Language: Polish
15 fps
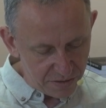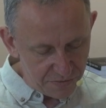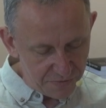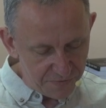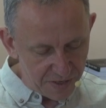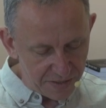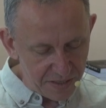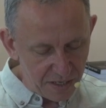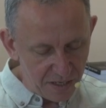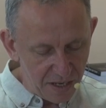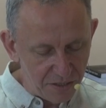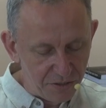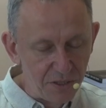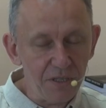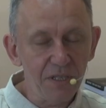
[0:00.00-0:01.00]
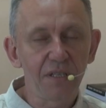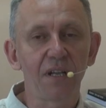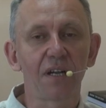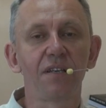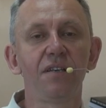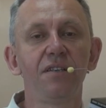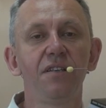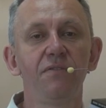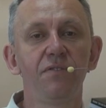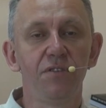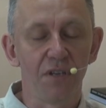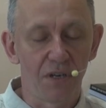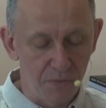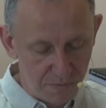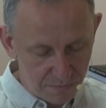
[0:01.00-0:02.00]
że w Faterlandzie nikt takich nie
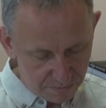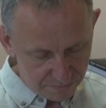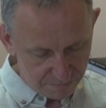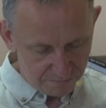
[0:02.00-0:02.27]
widział.